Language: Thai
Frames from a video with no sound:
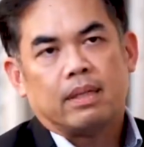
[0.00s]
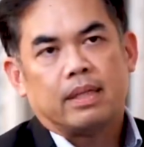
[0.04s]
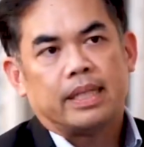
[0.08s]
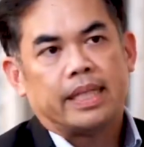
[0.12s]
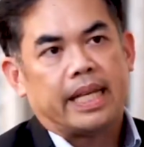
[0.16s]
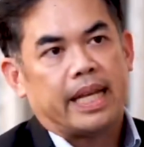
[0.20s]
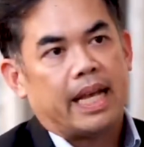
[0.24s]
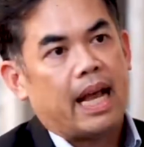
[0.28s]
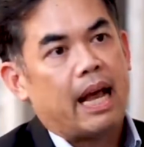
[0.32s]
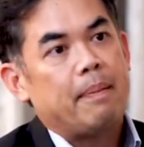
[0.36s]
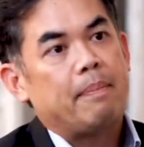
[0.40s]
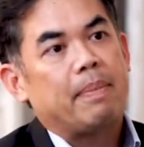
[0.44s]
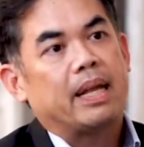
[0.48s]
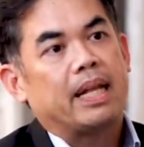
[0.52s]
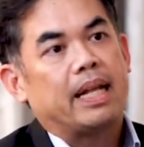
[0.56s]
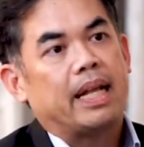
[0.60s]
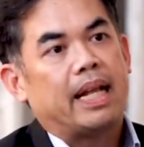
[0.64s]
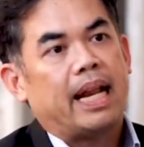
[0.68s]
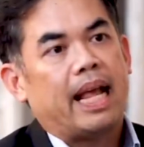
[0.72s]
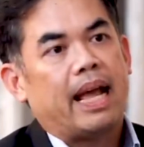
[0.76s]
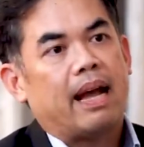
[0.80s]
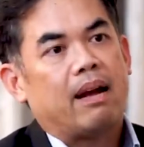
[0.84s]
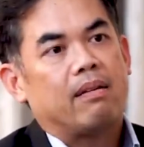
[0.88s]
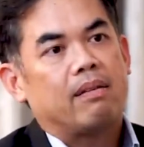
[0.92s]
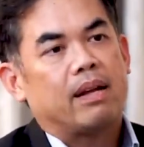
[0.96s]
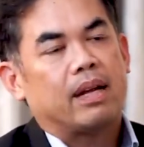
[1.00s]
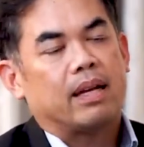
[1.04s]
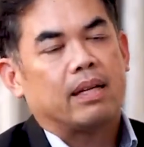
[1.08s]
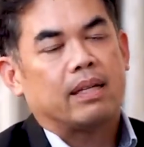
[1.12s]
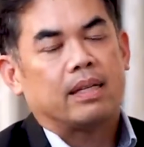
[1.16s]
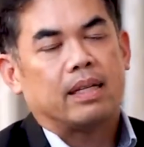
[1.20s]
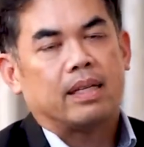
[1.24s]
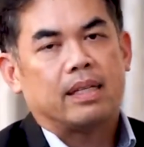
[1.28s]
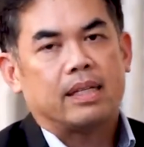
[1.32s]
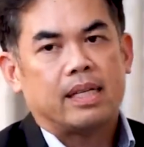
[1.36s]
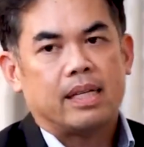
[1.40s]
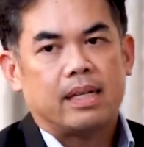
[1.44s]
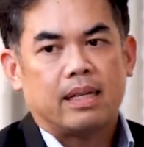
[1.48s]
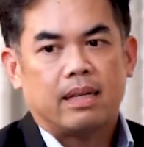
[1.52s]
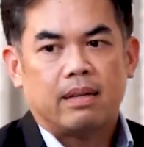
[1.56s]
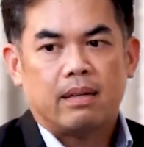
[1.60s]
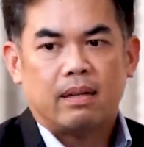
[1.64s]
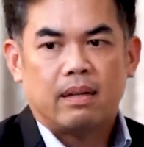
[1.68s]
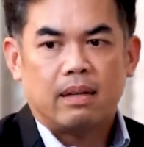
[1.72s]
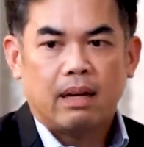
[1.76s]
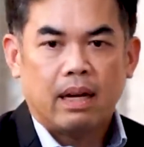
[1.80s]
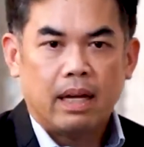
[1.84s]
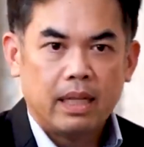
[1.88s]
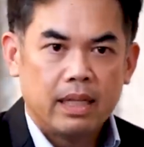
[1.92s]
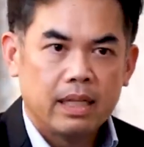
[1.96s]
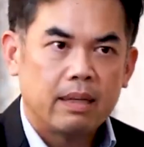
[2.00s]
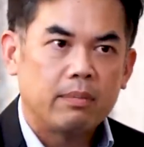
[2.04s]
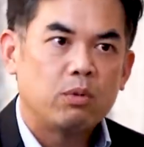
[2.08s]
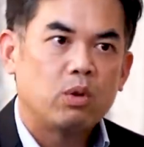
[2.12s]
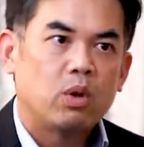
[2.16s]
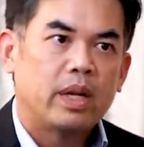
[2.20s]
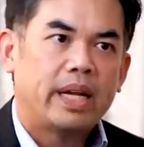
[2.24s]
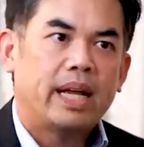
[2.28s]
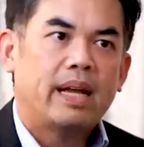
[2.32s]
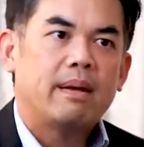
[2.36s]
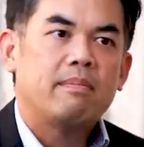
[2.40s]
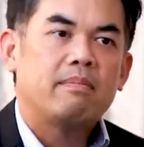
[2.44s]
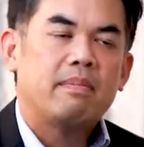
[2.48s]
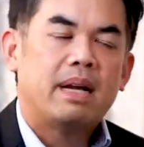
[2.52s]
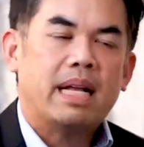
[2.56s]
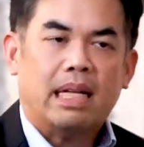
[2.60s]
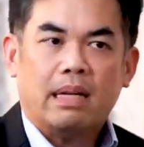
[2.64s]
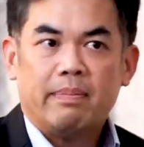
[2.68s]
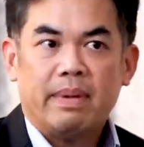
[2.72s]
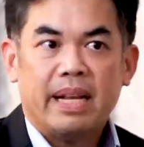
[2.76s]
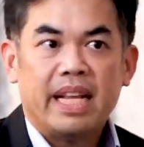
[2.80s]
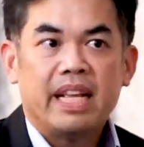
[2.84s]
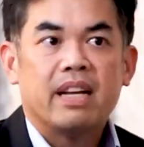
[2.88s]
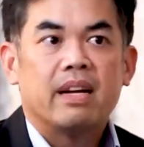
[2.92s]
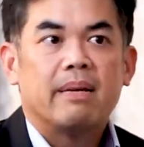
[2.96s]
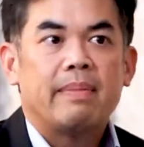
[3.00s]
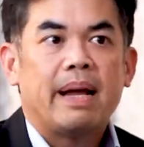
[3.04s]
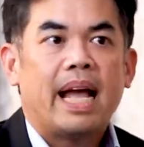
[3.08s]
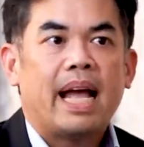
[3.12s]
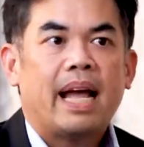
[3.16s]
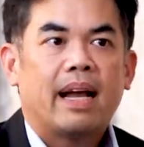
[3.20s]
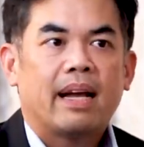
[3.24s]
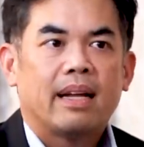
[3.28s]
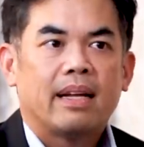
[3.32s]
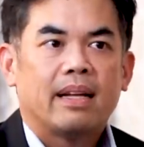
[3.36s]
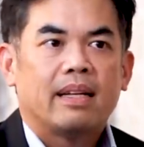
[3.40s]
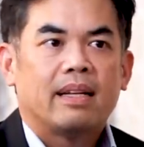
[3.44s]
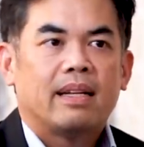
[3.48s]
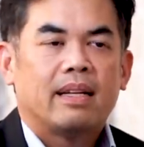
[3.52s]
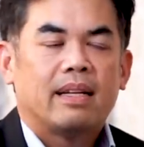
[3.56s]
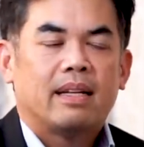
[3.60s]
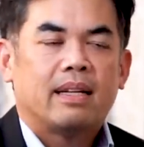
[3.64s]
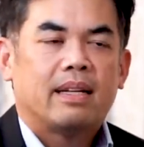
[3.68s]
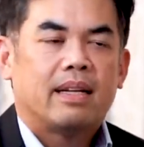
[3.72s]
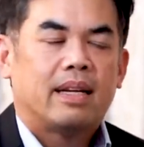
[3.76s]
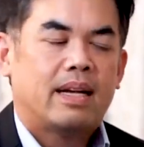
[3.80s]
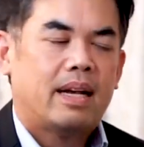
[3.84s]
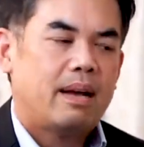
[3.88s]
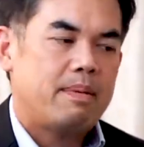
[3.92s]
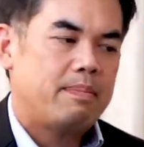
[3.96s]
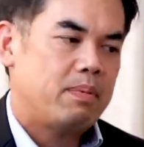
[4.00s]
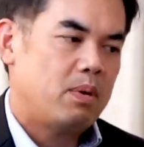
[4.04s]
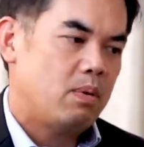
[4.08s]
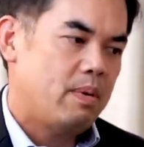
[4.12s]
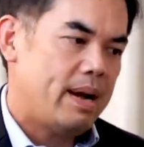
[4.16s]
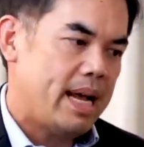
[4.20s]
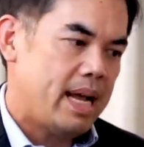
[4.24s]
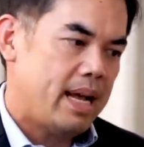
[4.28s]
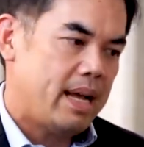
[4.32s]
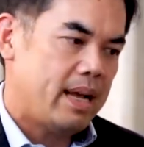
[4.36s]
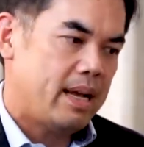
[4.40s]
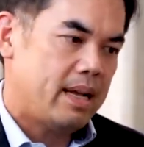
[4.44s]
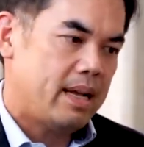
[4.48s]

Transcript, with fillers: สี่ห้าปีที่แล้วเนี่ยจริงๆเงินจำนวนนี้อาจจะไม่ได้เยอะมากนะครับเพราะว่า